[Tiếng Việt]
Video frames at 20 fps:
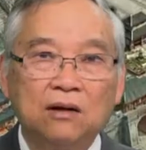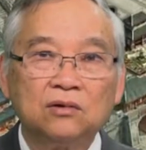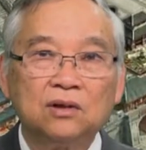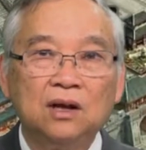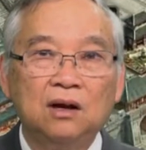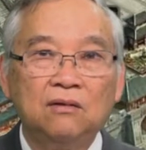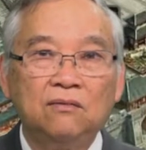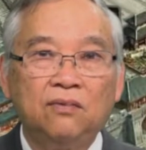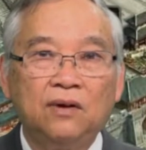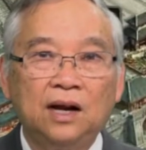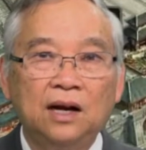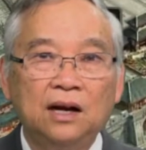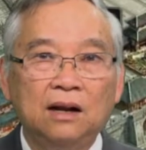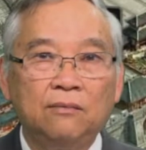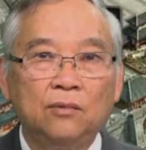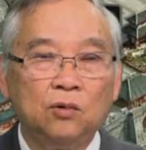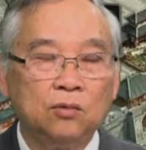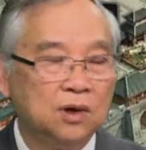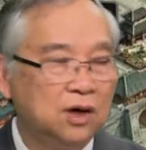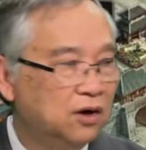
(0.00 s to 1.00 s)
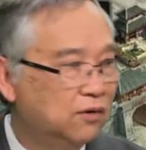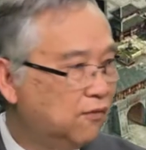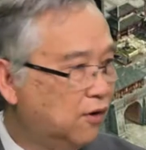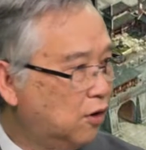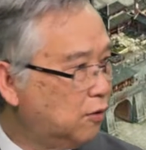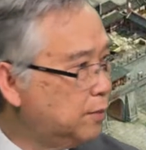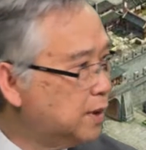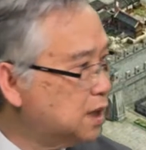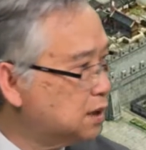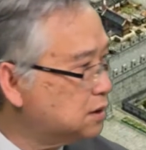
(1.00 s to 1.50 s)
chứ không phải là một người
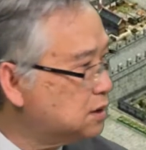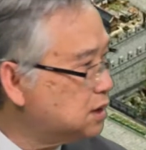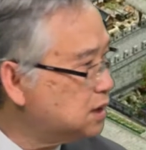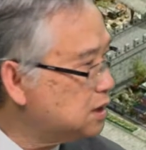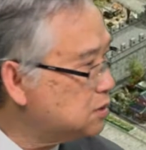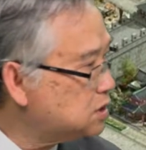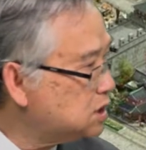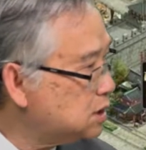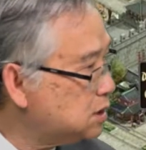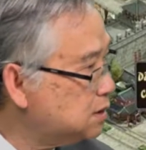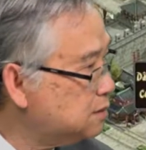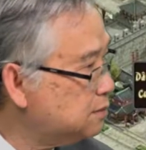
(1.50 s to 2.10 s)
bỏ biển thưa giáo sư